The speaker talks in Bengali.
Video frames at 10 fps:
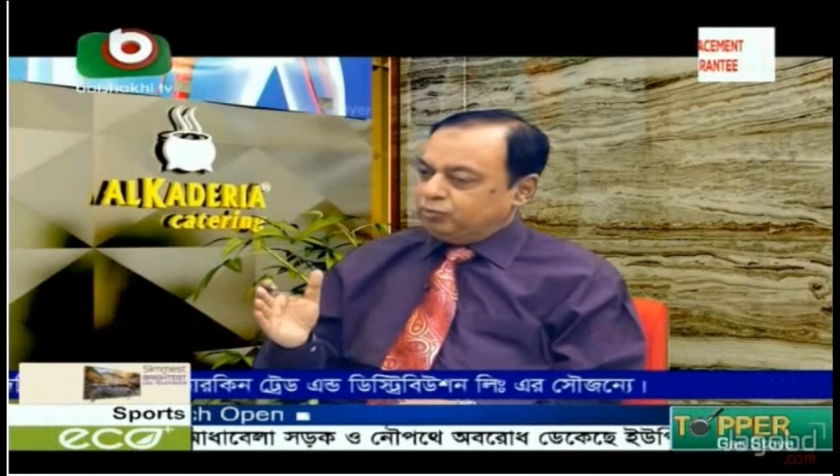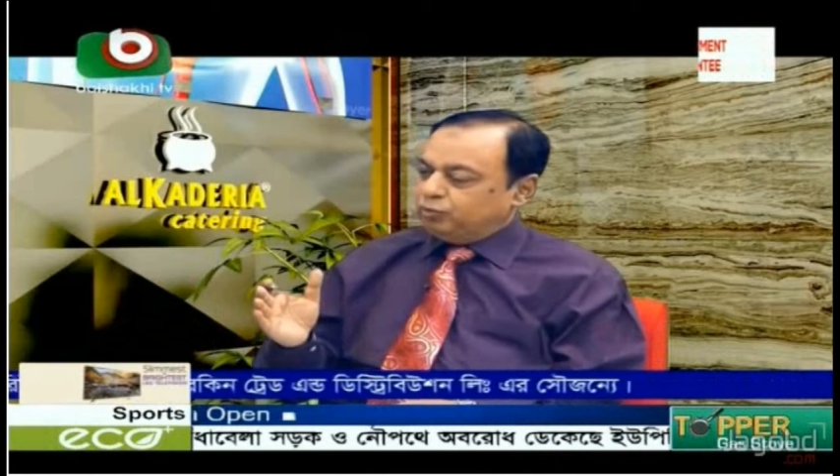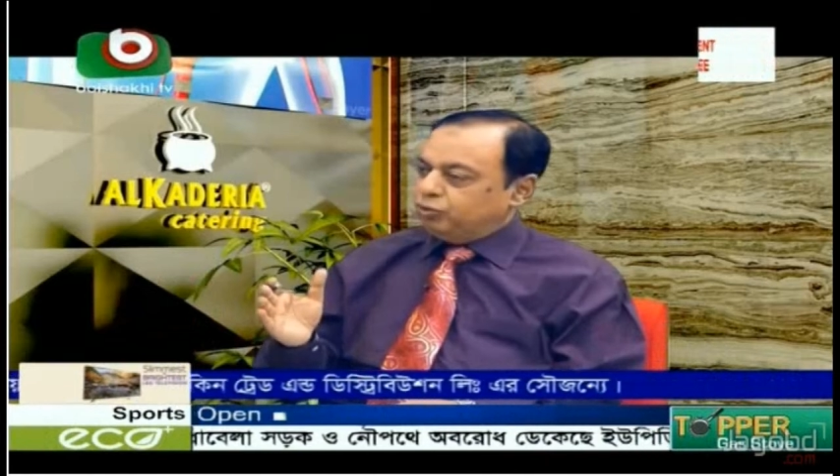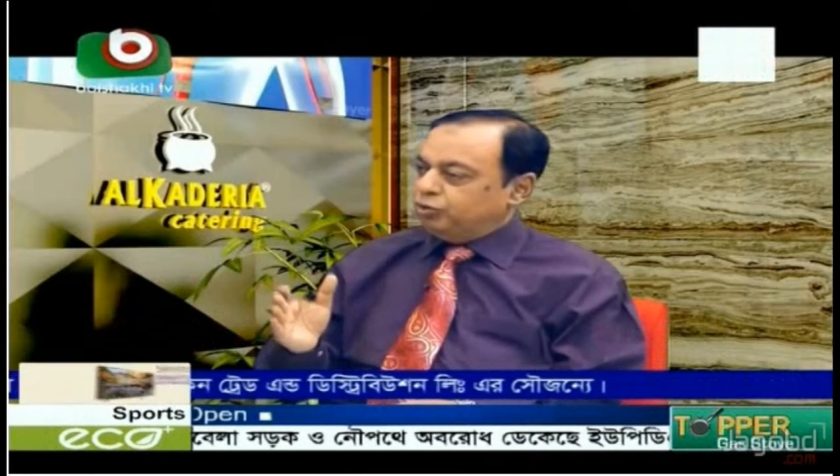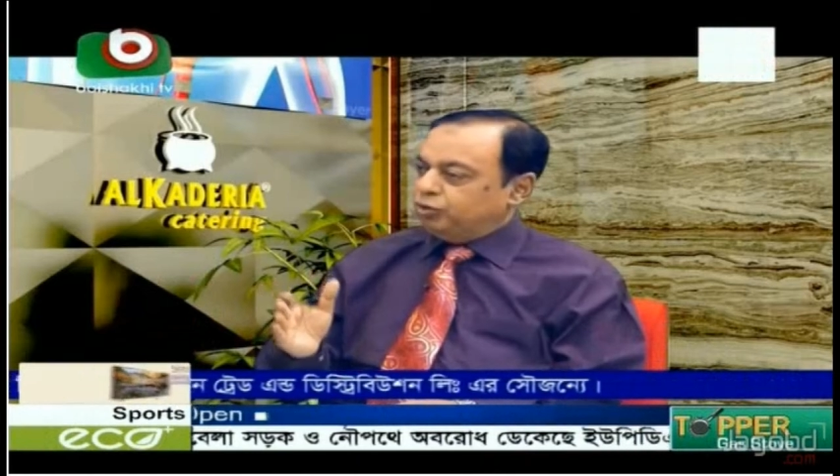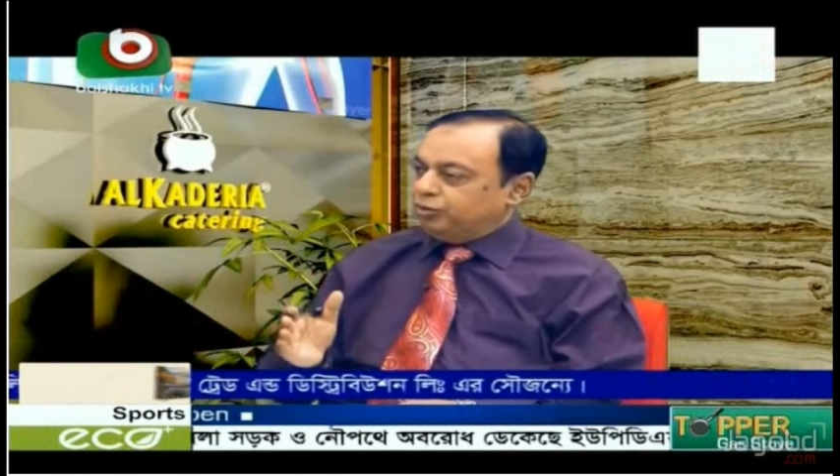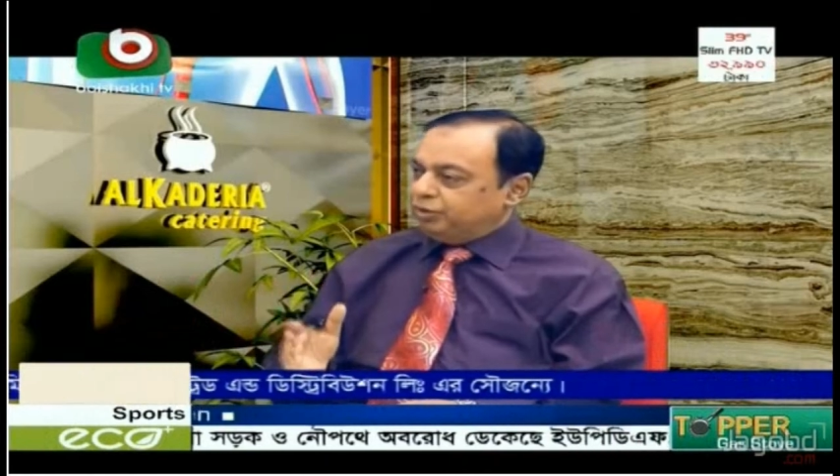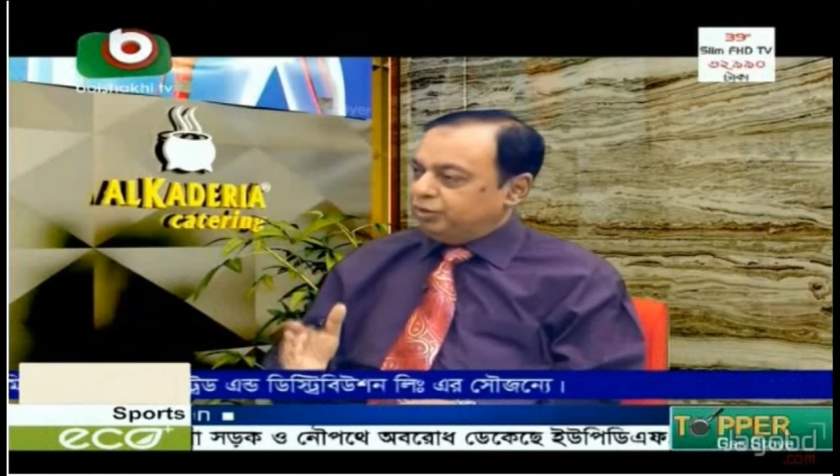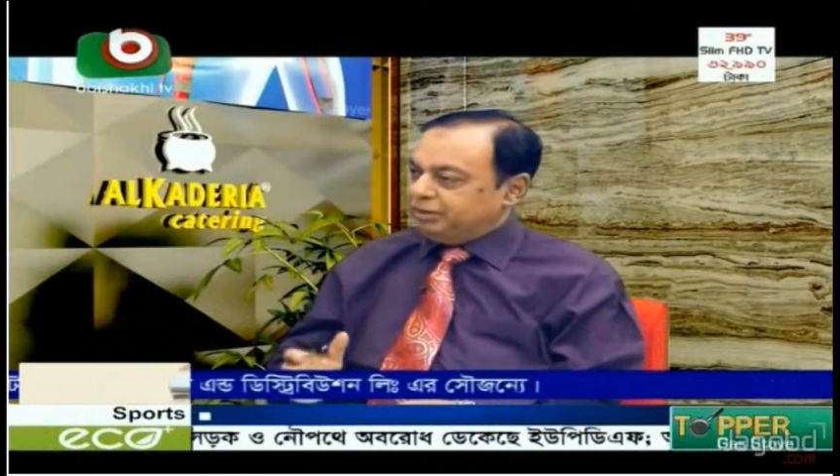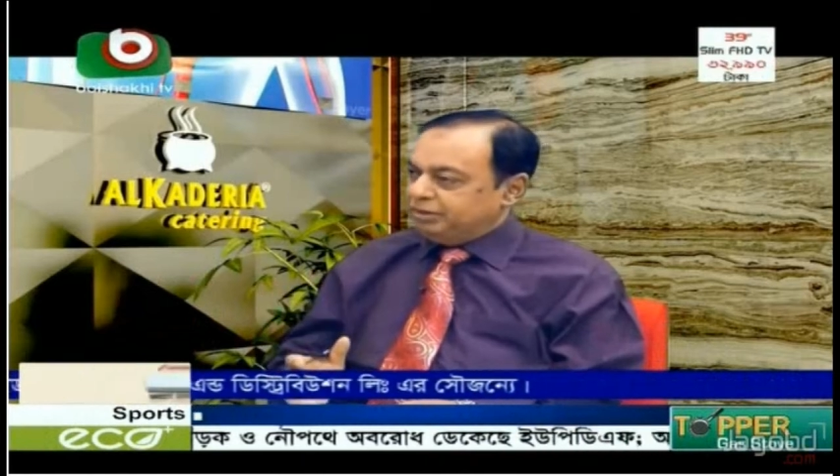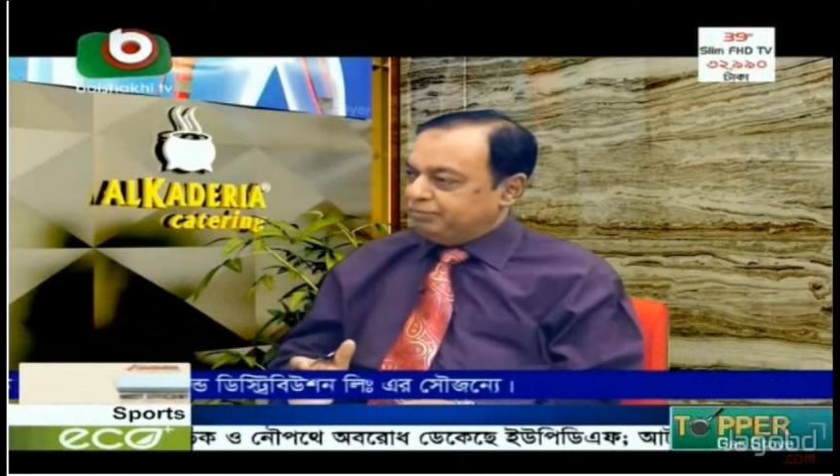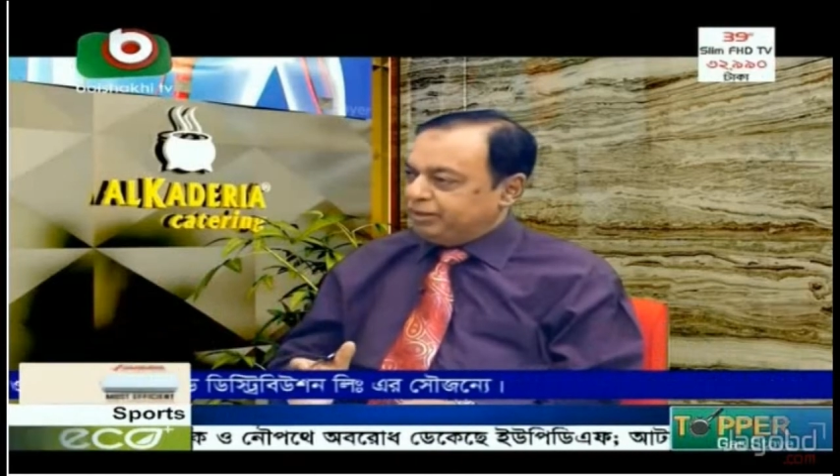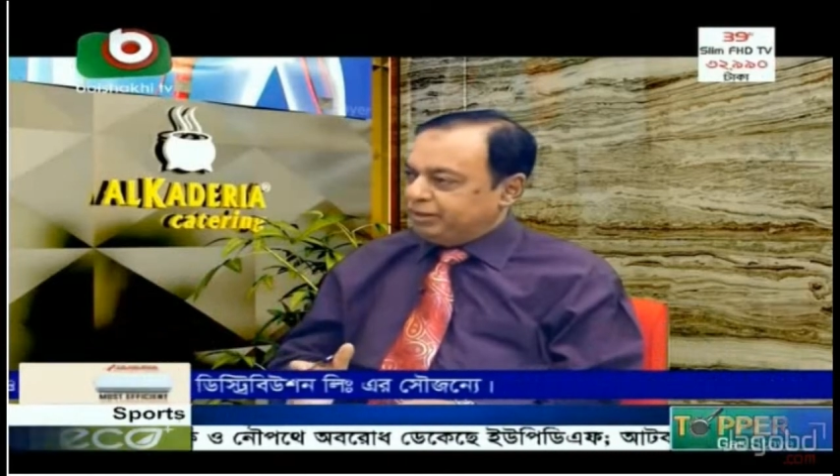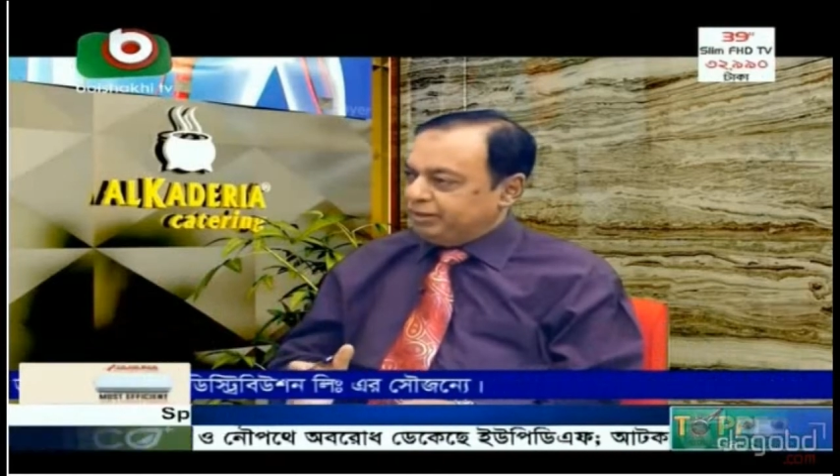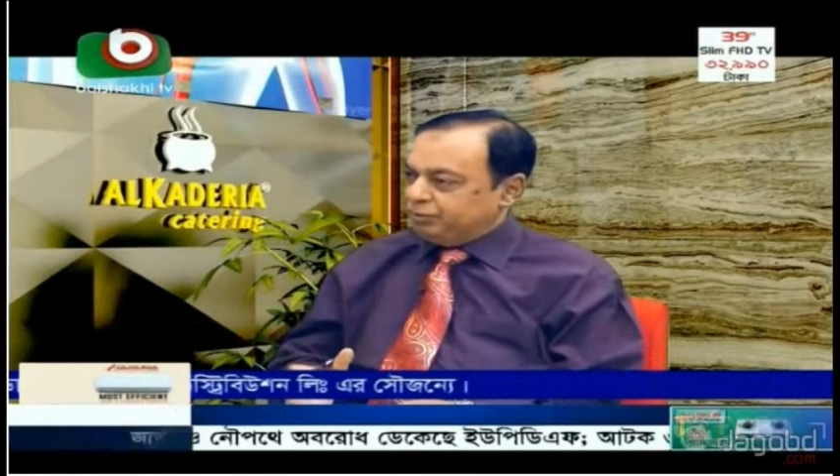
কোন ধরনের রোগী বেশি পান